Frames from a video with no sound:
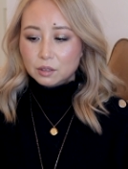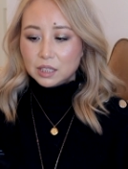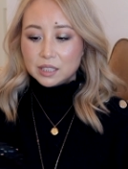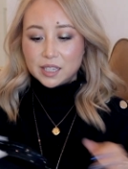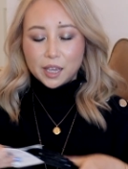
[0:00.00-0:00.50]

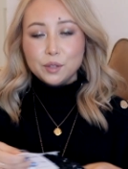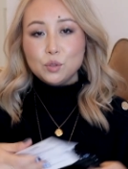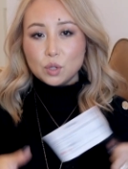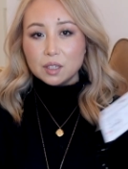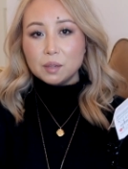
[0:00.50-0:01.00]
以前
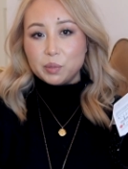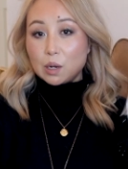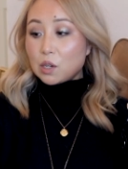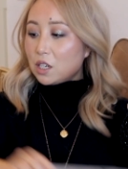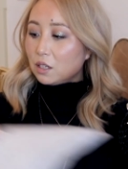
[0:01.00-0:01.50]
觉得比
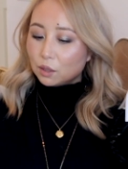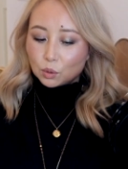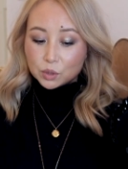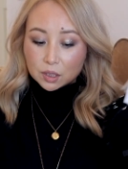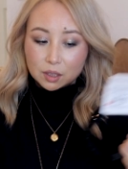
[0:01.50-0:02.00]
较适合的
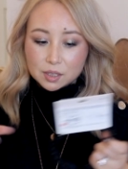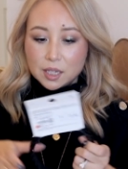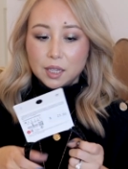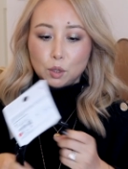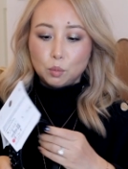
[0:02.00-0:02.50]
东西，可能
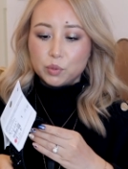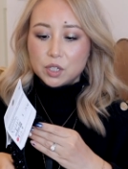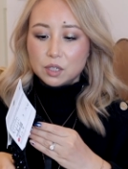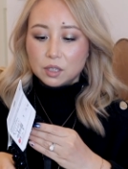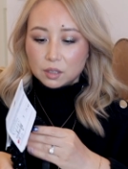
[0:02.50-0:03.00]
现在都不
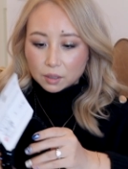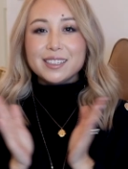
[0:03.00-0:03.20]
适合了。